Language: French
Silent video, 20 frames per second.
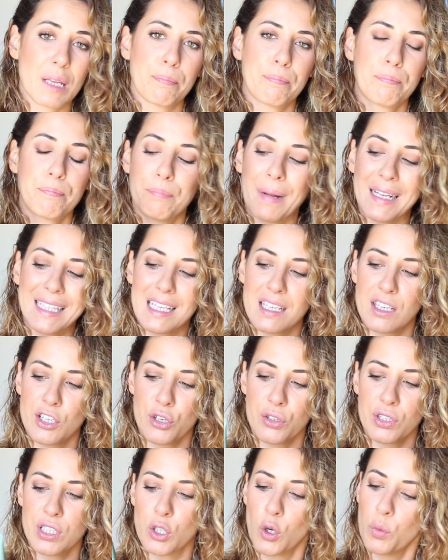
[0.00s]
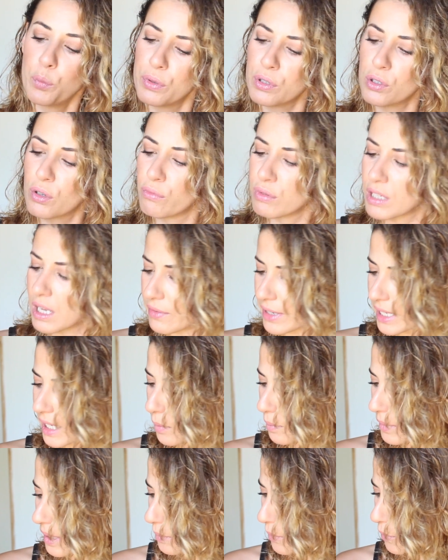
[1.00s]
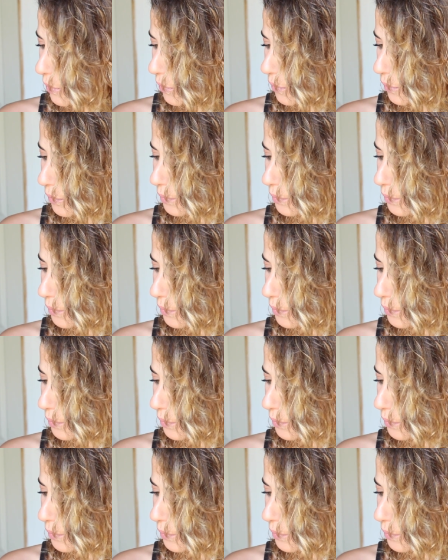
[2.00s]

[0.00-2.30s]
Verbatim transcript: c'est pas des échantillons parce que vous avez quand même